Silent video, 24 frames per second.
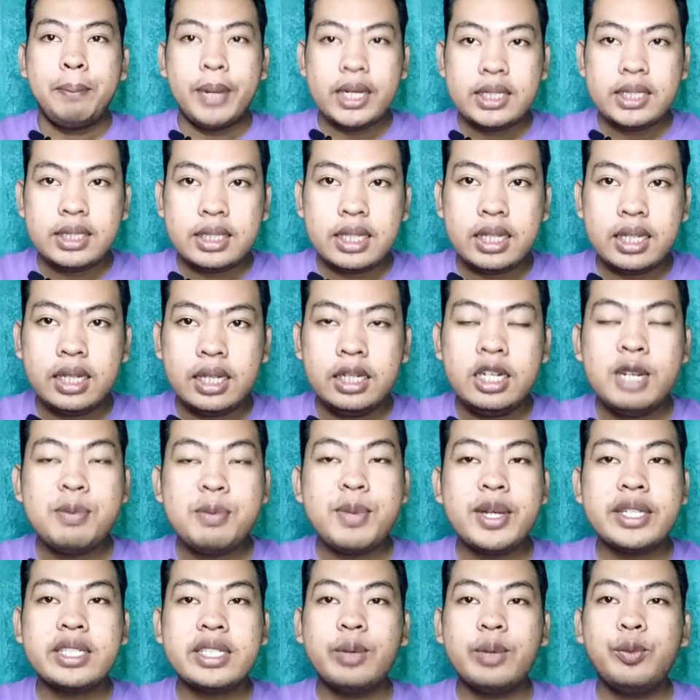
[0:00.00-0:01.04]
pasti
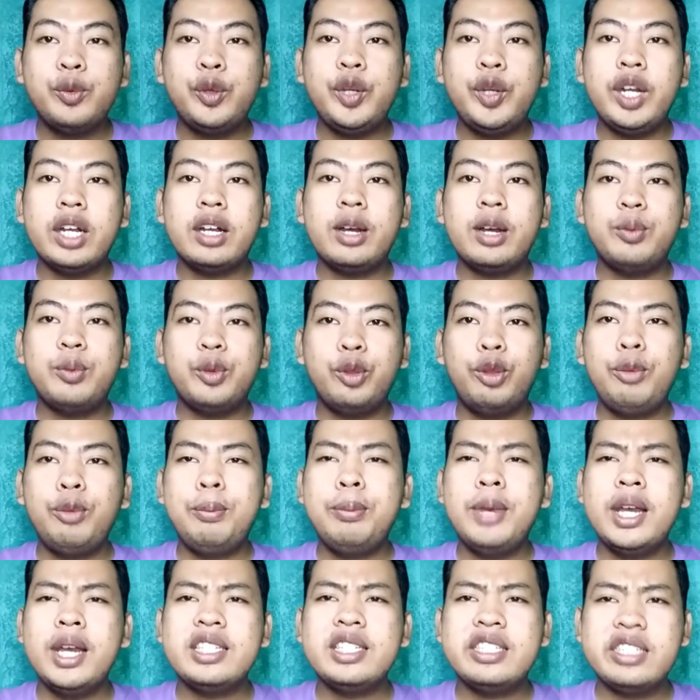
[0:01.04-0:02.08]
di masa muda kamu
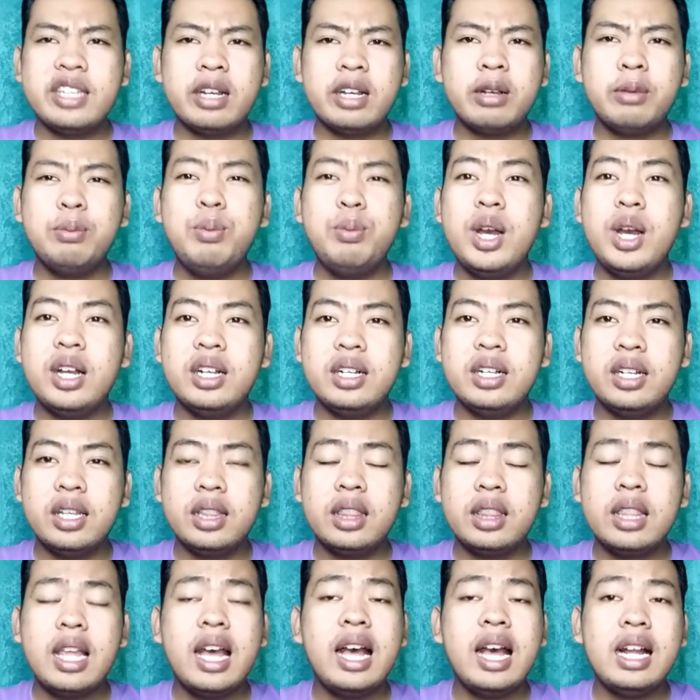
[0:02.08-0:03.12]
tuh banyak
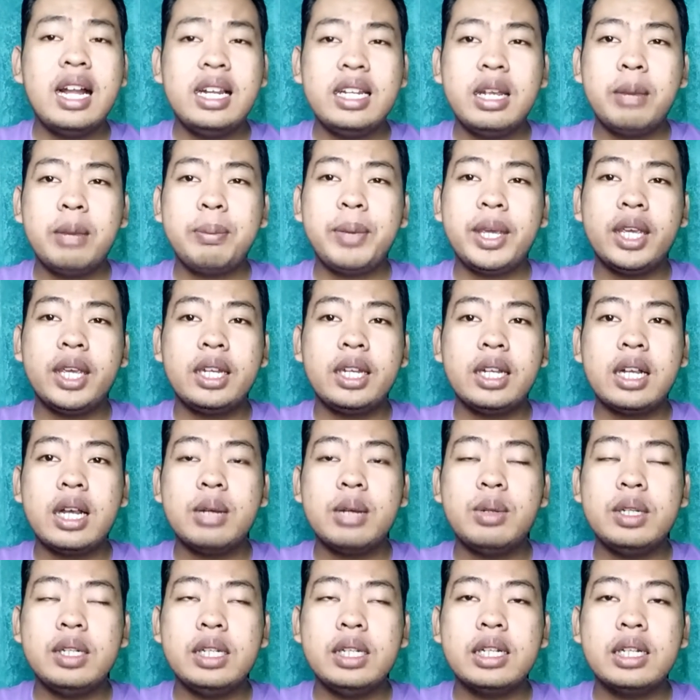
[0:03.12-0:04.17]
banget hal yang pengen
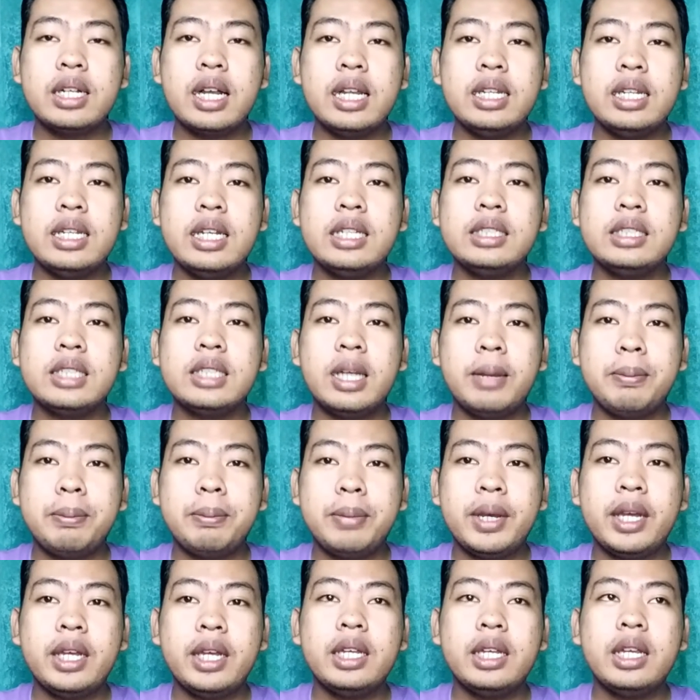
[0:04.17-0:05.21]
kal kalian
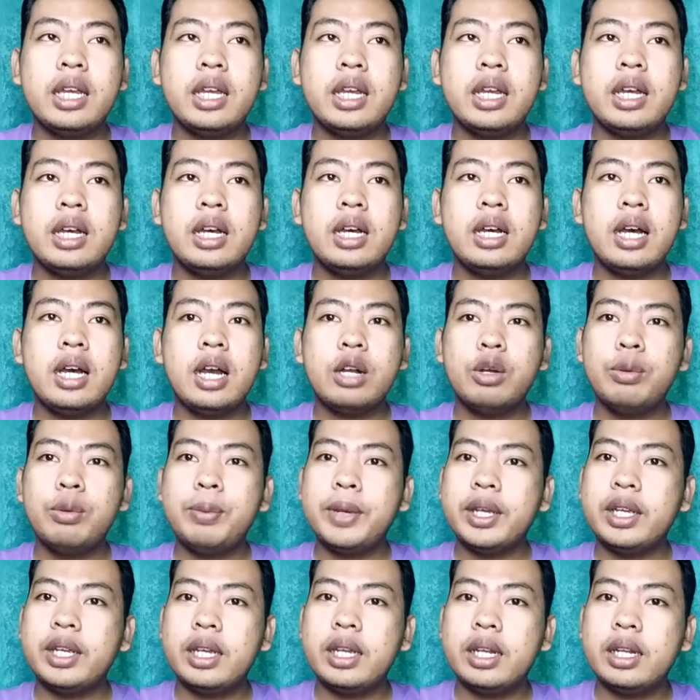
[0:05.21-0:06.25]
capai kayak
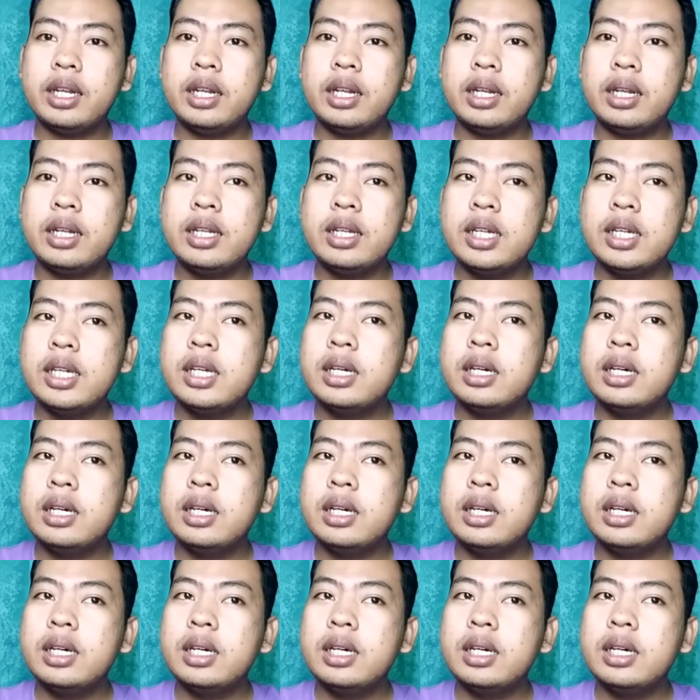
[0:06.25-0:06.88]
aku pengen